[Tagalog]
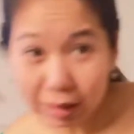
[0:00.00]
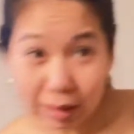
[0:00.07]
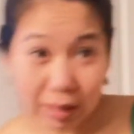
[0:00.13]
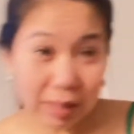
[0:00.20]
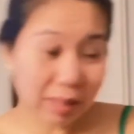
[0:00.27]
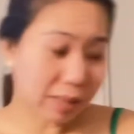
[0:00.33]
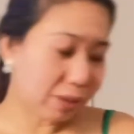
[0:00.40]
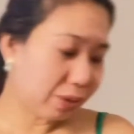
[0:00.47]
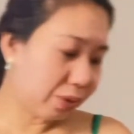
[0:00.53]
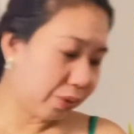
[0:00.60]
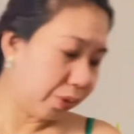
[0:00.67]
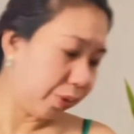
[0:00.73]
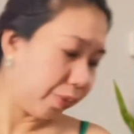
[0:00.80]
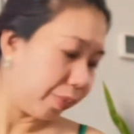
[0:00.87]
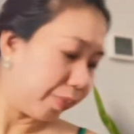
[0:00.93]
ng anak
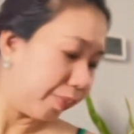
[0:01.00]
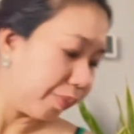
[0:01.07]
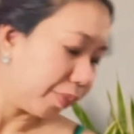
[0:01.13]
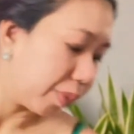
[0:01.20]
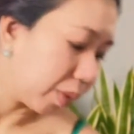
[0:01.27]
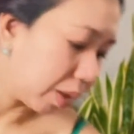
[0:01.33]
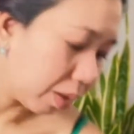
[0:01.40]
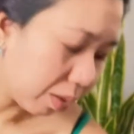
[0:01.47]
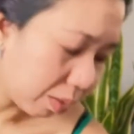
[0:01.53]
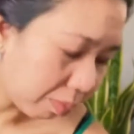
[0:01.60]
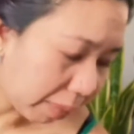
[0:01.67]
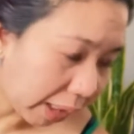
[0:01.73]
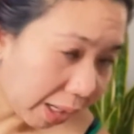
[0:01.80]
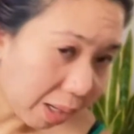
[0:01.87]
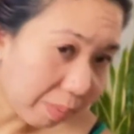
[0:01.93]
ko.
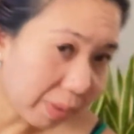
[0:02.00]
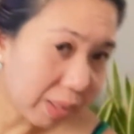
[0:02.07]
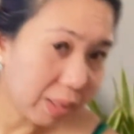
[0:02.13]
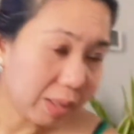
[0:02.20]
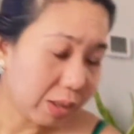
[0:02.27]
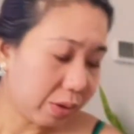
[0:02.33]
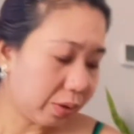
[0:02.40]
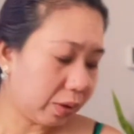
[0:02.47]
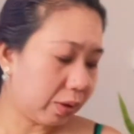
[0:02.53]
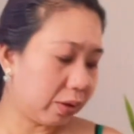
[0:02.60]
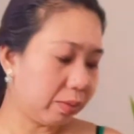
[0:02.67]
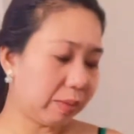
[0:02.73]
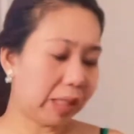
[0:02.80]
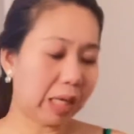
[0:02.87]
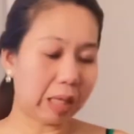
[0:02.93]
Marami din yun.
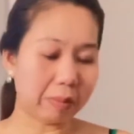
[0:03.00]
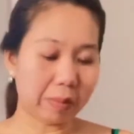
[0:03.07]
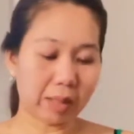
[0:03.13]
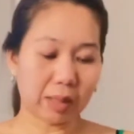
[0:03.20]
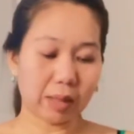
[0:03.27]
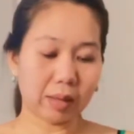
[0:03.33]
Marami.